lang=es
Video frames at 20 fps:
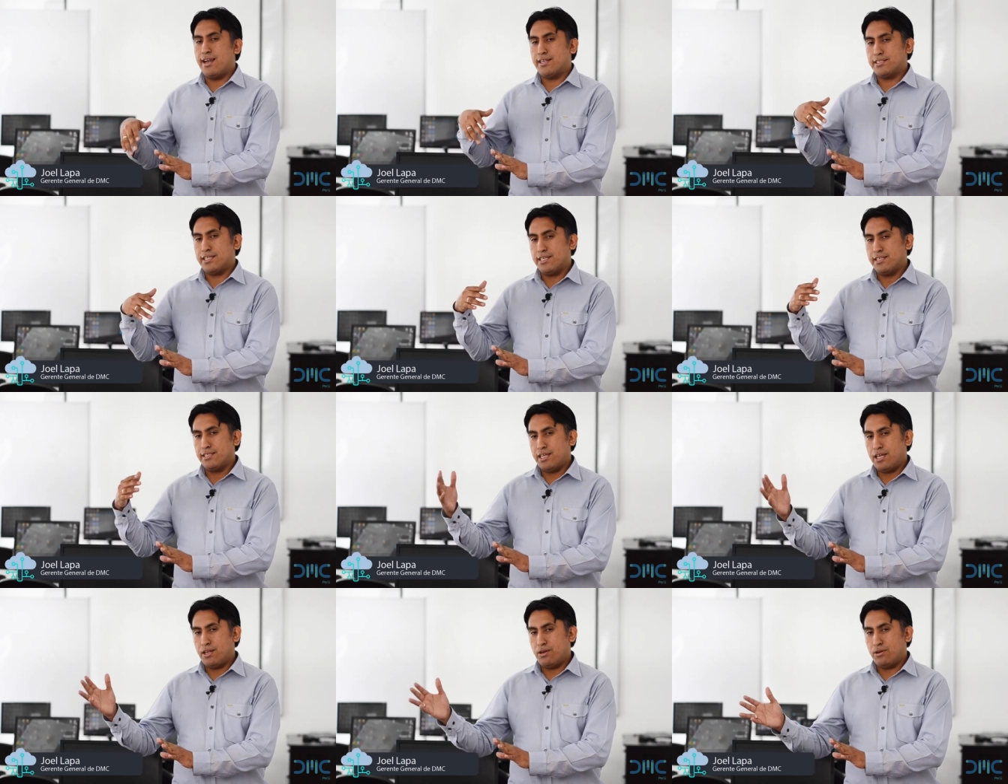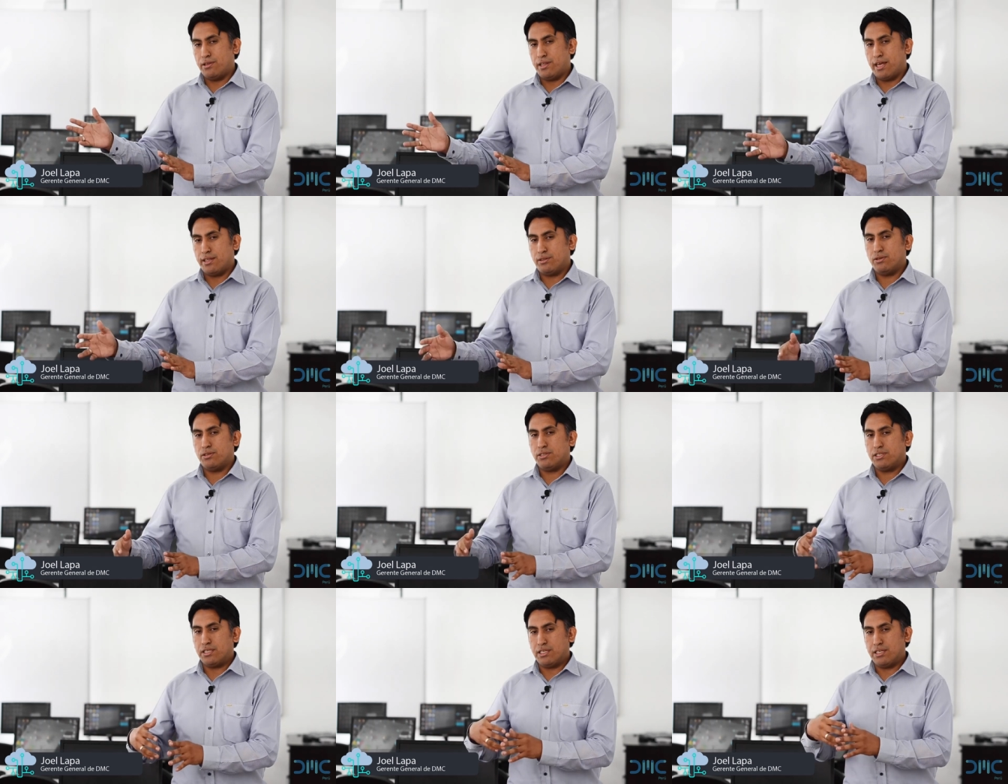la ciencia de los
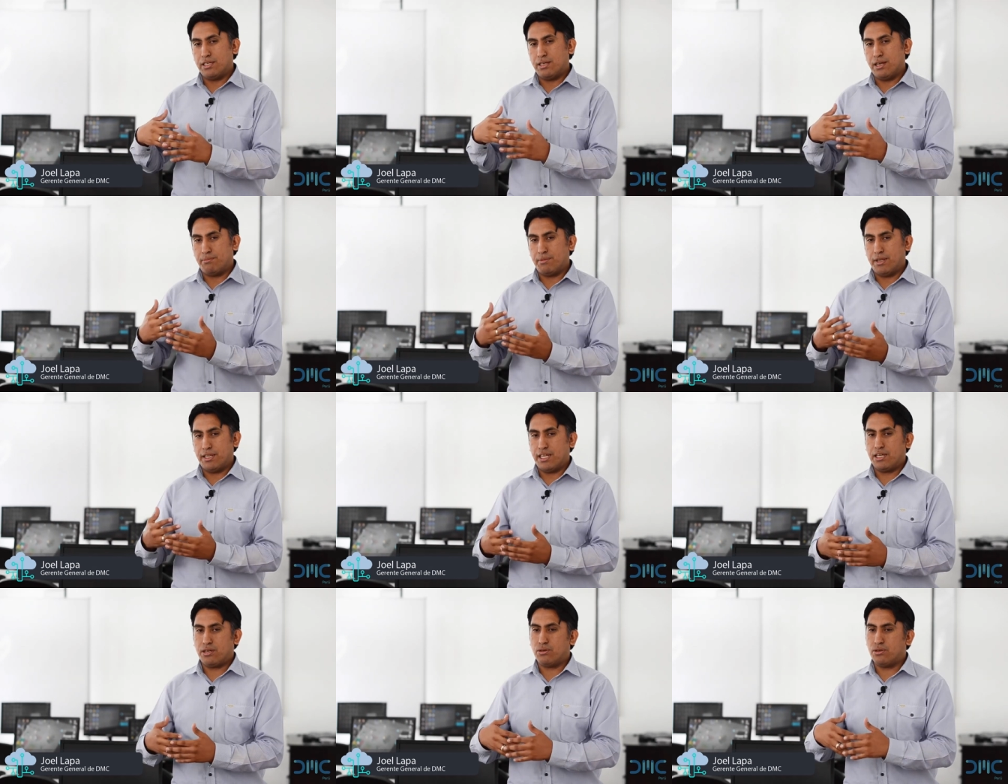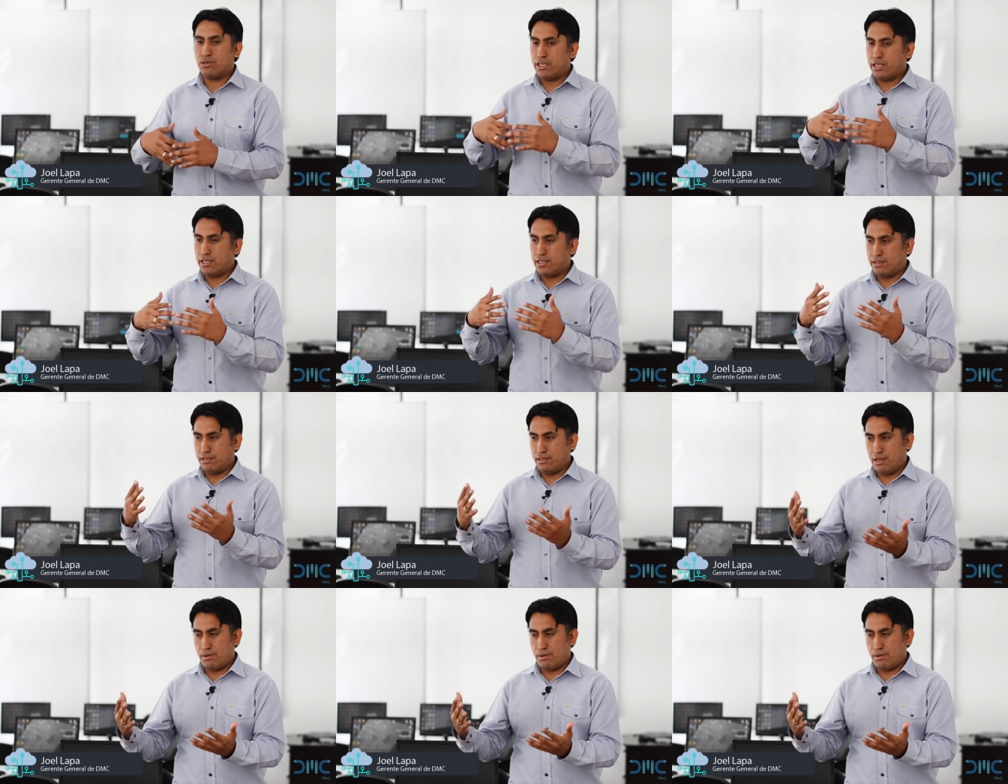datos y a manejo de,